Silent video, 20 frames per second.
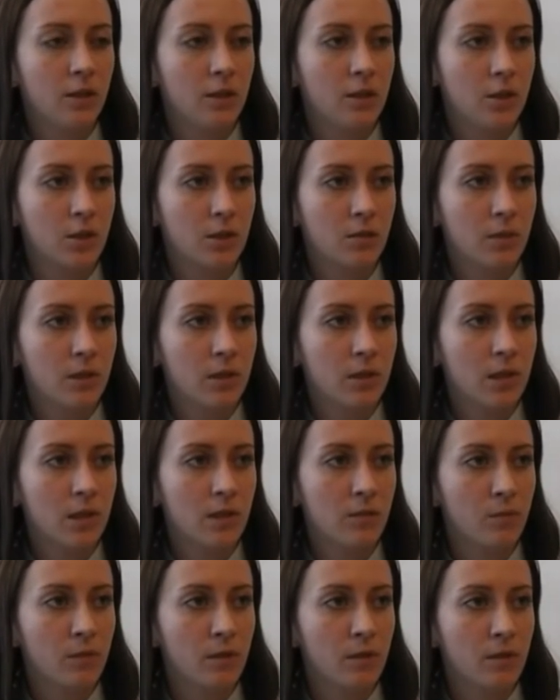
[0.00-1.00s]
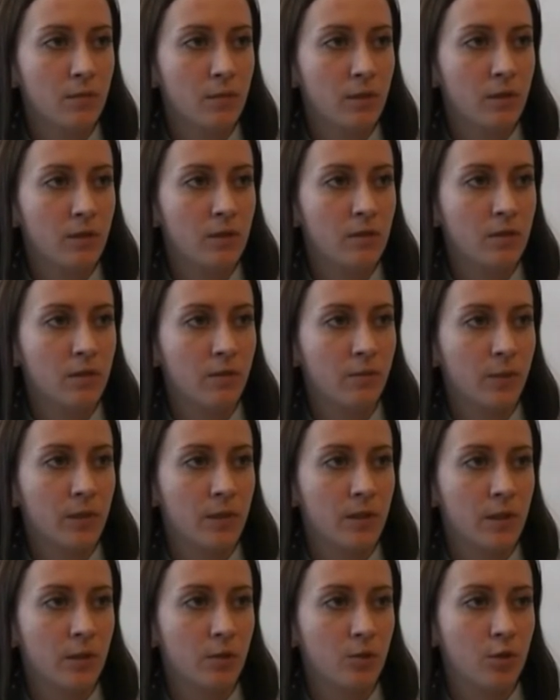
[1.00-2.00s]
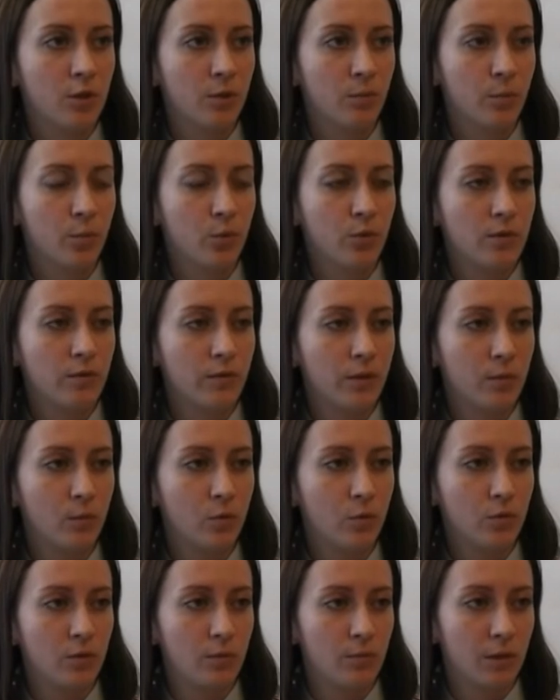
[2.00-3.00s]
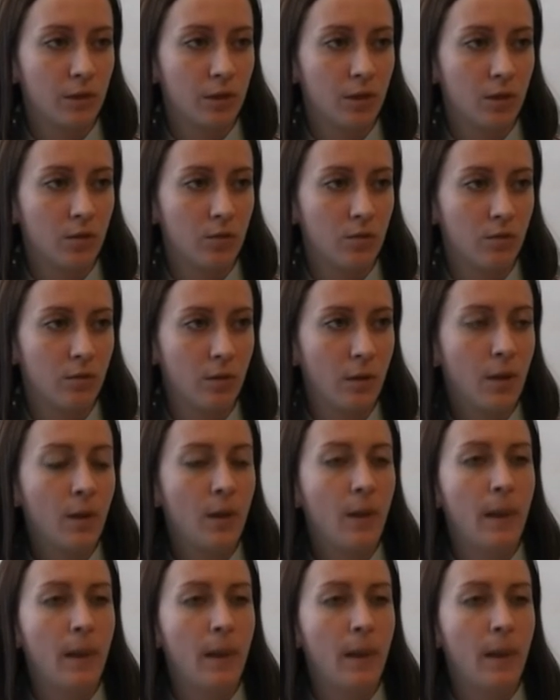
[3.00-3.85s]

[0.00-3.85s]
денежными средствами распорядился в последующем по своему усмотрению.